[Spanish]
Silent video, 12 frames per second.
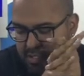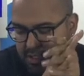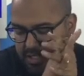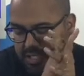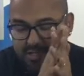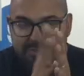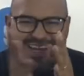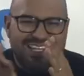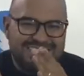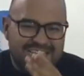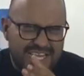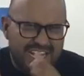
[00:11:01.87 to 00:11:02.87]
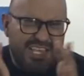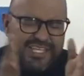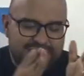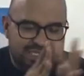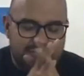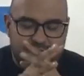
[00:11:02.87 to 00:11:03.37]
el tema de las
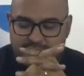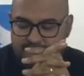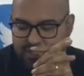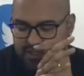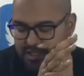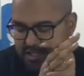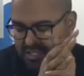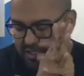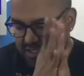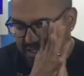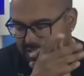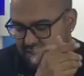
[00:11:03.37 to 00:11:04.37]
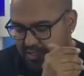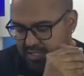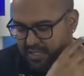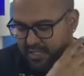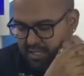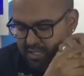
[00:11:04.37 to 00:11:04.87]
alergias de, de,
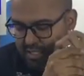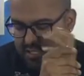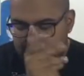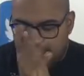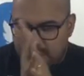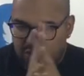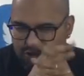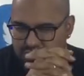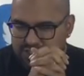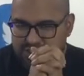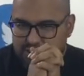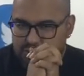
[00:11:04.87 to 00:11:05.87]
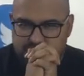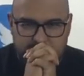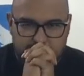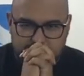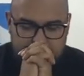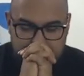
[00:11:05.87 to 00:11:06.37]
de todos estos
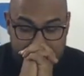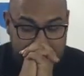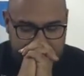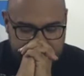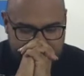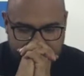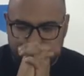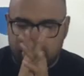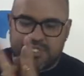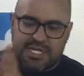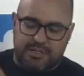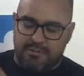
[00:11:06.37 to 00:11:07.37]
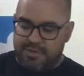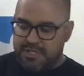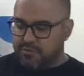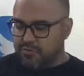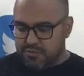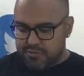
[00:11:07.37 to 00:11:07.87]
tipos de males y sus
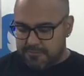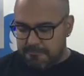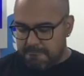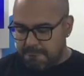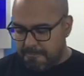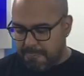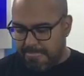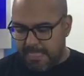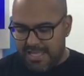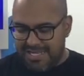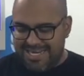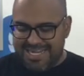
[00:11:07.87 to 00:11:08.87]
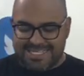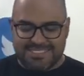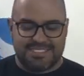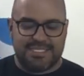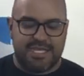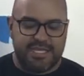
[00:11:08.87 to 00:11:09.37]
tratamientos.
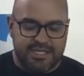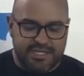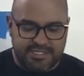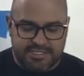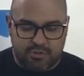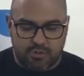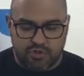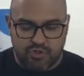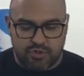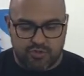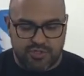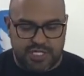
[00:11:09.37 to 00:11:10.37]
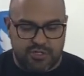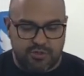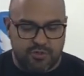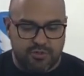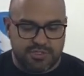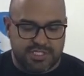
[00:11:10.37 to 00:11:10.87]
Gracias a la gente que está con nosotros, a
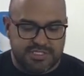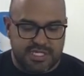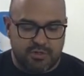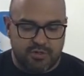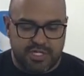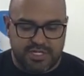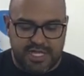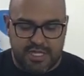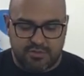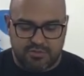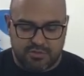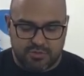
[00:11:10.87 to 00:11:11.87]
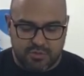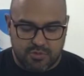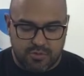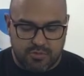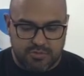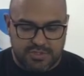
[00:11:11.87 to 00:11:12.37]
todos los que están conectados
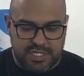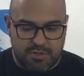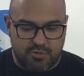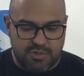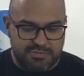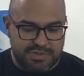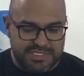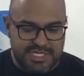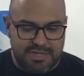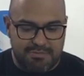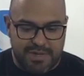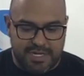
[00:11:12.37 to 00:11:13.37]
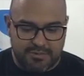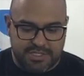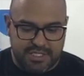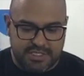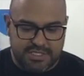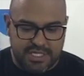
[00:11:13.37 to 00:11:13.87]
un saludo especial para
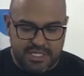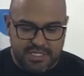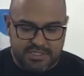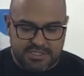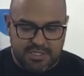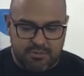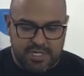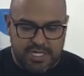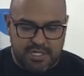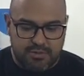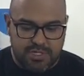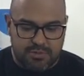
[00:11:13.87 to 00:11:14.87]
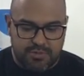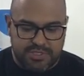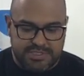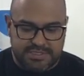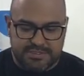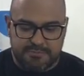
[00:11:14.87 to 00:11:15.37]
ustedes, sin lugar a duda,
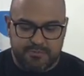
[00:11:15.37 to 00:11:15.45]
pues